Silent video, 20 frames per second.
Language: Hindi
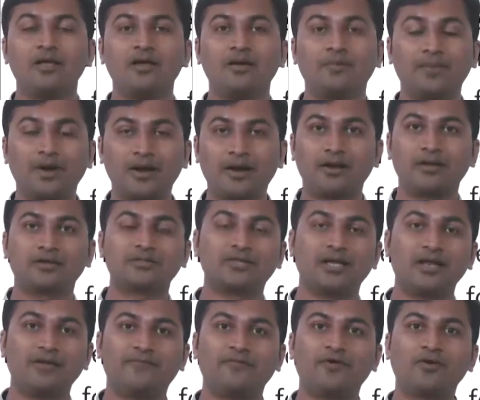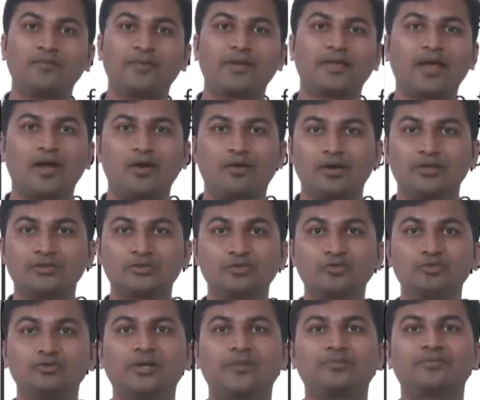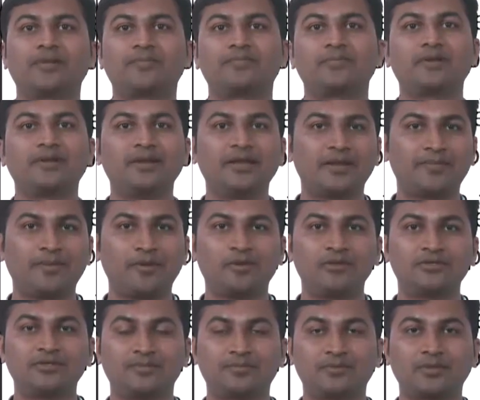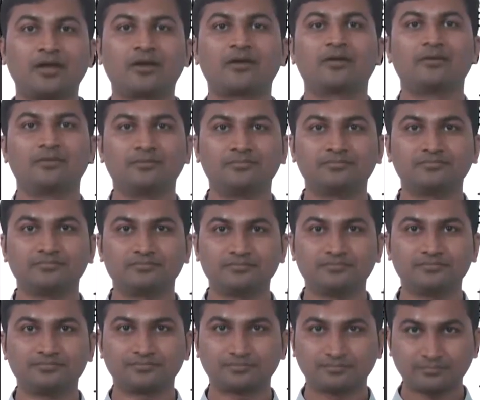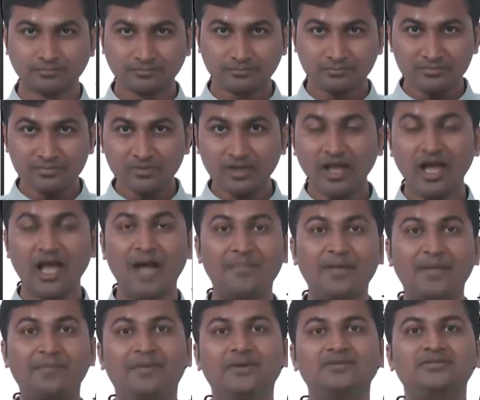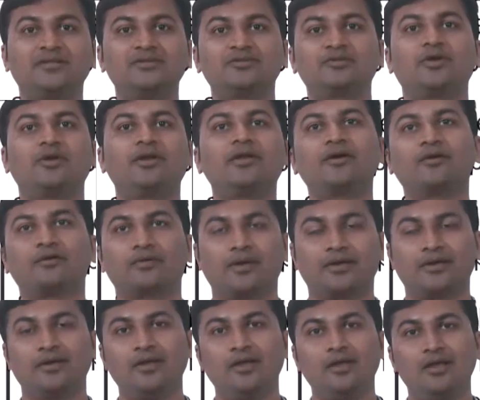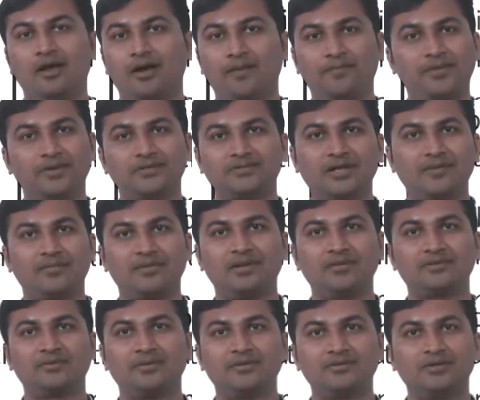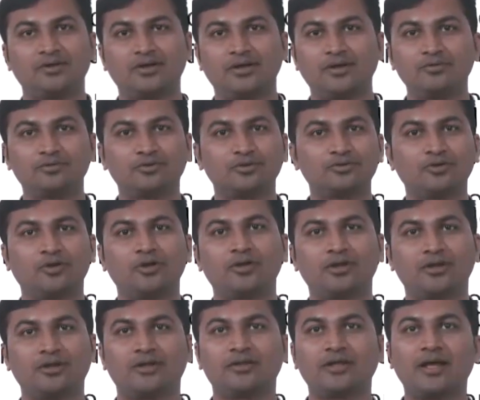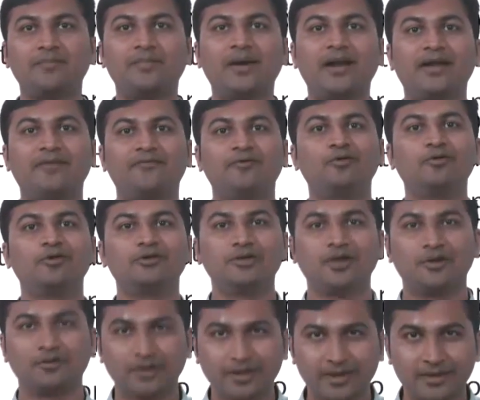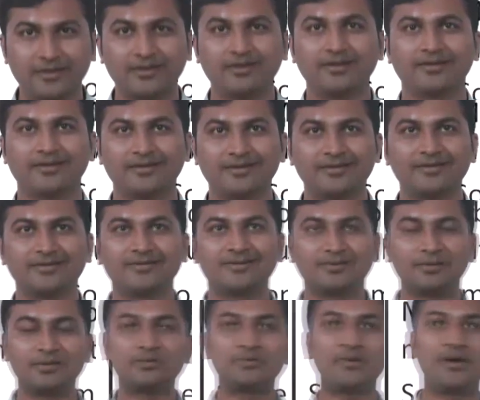बट सेलफोन में क्या होगा स्नूज आप तब तक नहीं कर पाओगे जब तक आप एक पजल सॉल्व नहीं करोगे अब पजल मतलब समझ जाओगे उसको सॉल्व करते करते आप बाई डिफॉल्ट उठ जाओगे समझ में